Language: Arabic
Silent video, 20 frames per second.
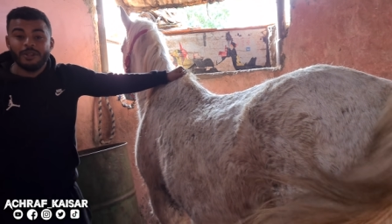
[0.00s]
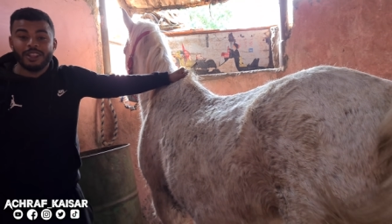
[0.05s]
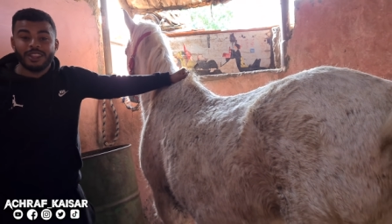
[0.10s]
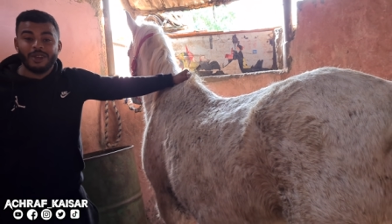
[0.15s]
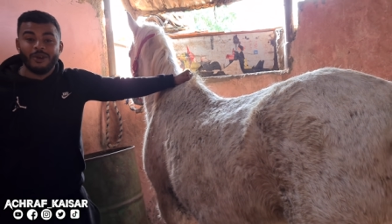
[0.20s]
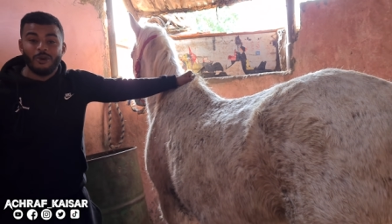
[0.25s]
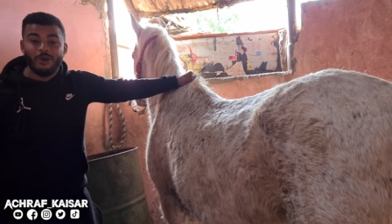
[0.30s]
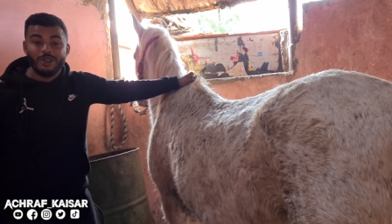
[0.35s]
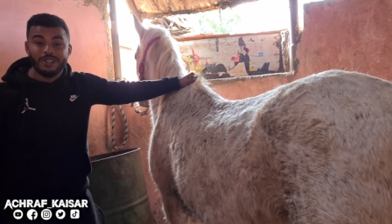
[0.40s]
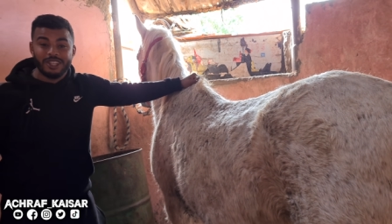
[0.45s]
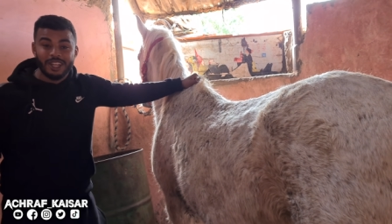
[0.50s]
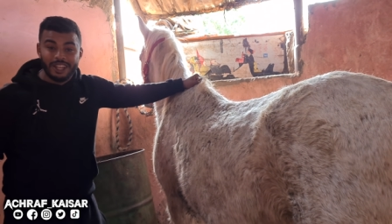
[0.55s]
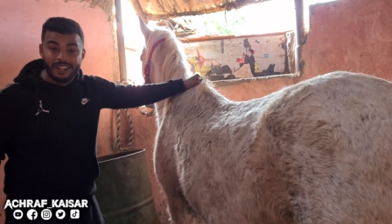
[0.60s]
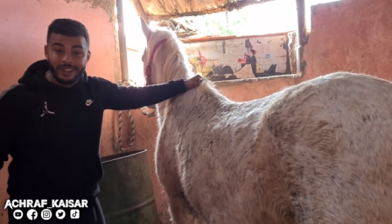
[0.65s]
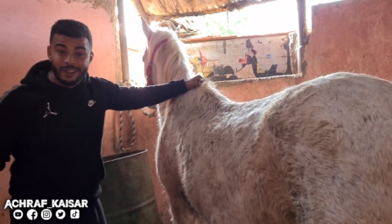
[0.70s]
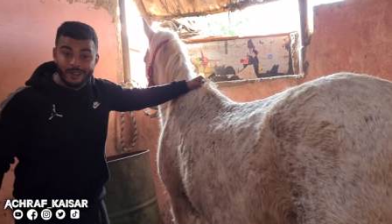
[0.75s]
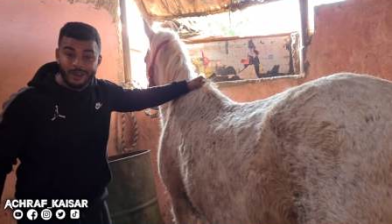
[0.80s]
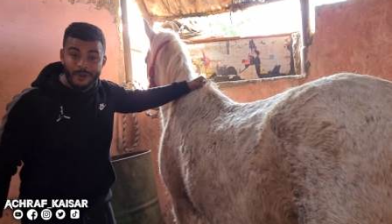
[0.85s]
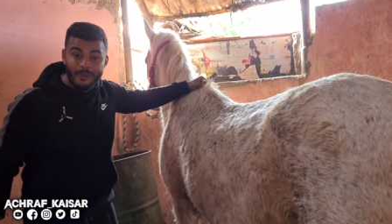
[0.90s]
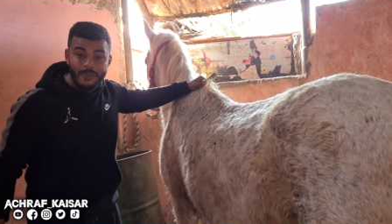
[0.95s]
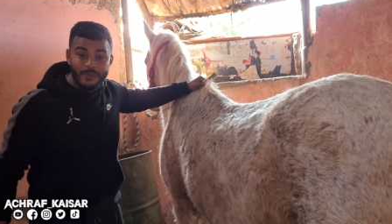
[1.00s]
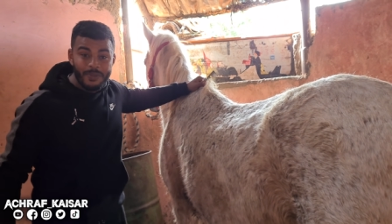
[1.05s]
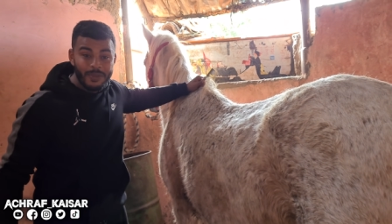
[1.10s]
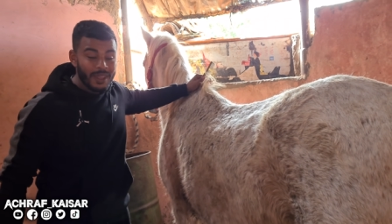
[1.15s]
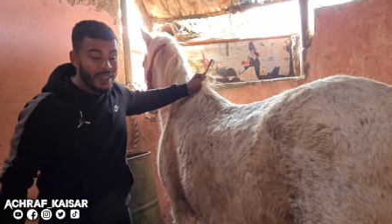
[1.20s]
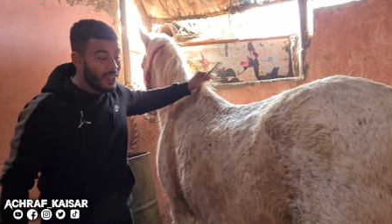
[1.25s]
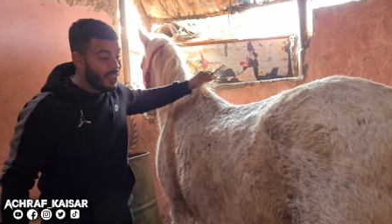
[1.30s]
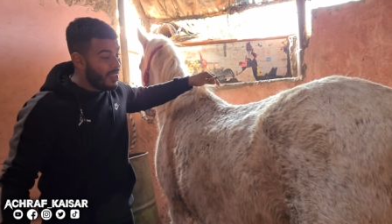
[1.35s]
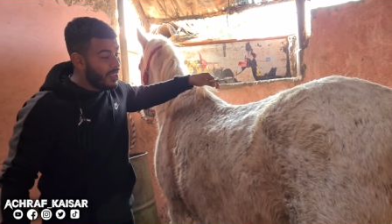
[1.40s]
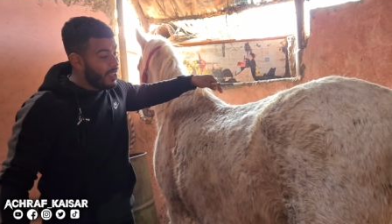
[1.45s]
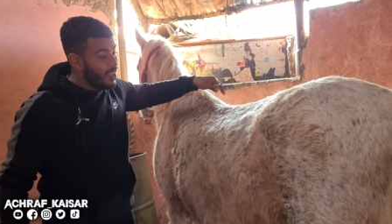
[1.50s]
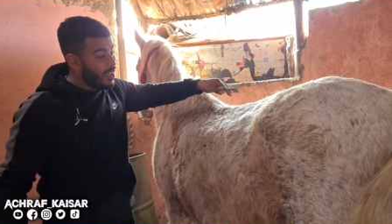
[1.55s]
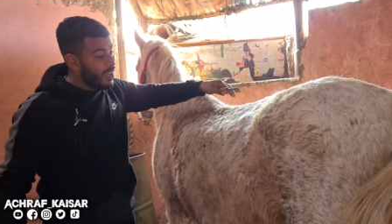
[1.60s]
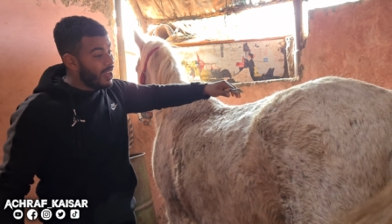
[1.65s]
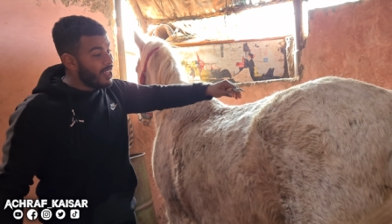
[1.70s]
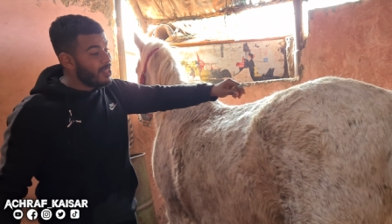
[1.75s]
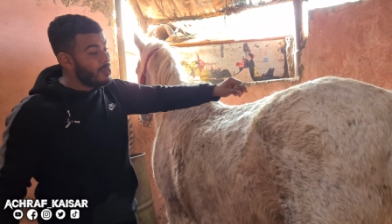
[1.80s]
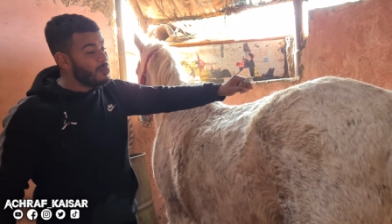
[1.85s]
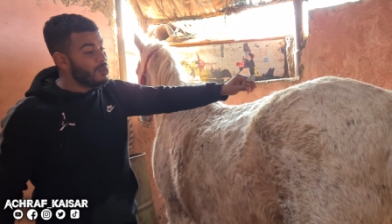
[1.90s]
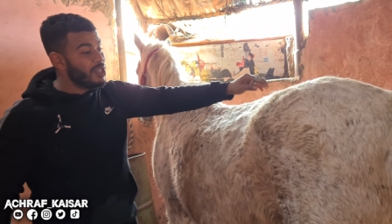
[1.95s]
ما نطولش عليكم
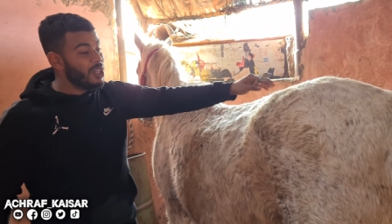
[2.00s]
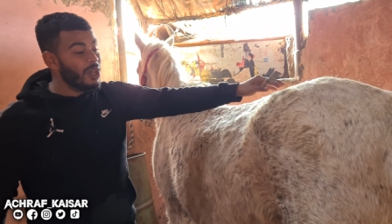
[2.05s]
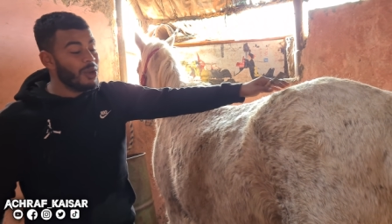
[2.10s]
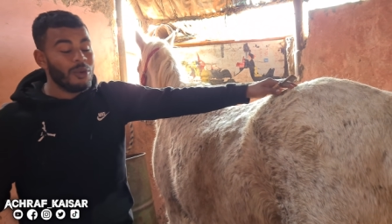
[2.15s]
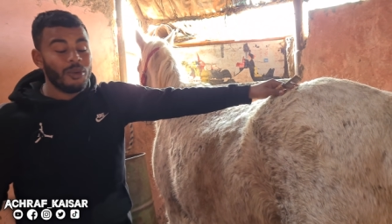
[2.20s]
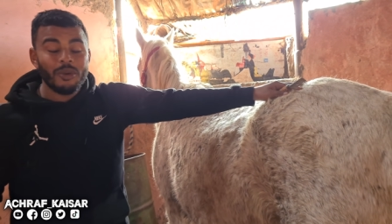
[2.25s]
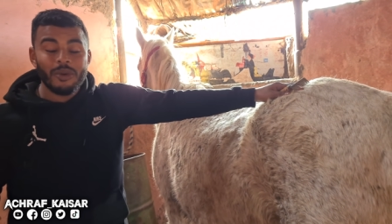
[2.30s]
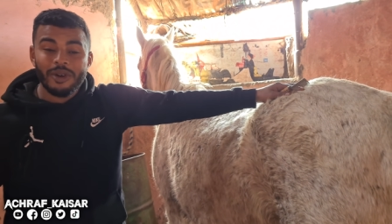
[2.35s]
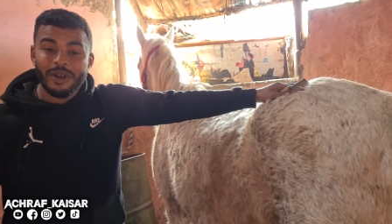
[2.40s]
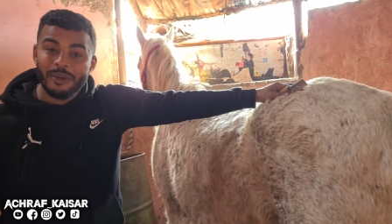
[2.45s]
غتمشيو